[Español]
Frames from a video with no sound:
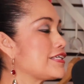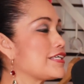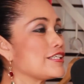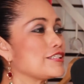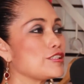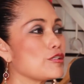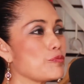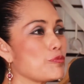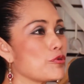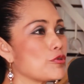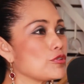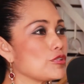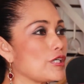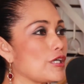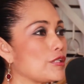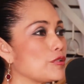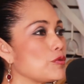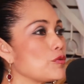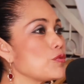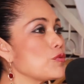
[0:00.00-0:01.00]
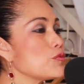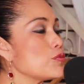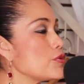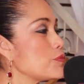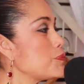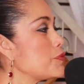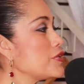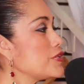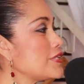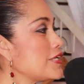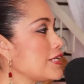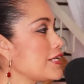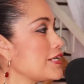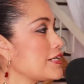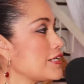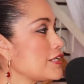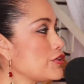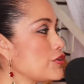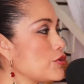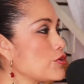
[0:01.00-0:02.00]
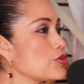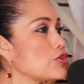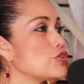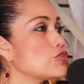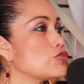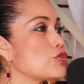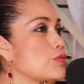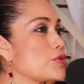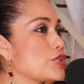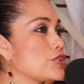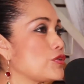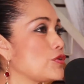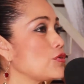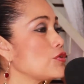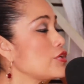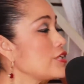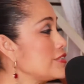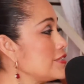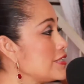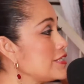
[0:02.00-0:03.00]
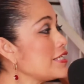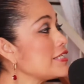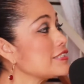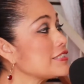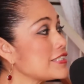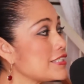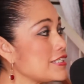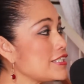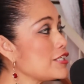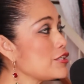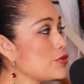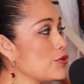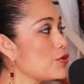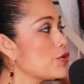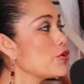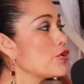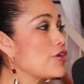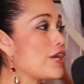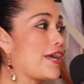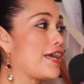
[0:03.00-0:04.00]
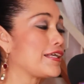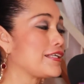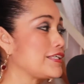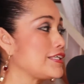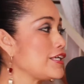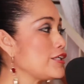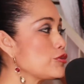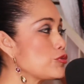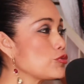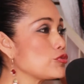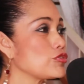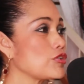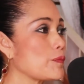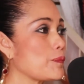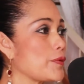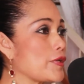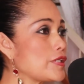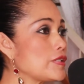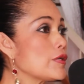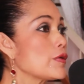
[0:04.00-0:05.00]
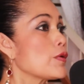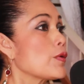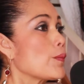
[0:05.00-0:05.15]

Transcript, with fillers: que esté portando un huipil de la región y sobre todo que se haya adquirido aquí en Tustepet.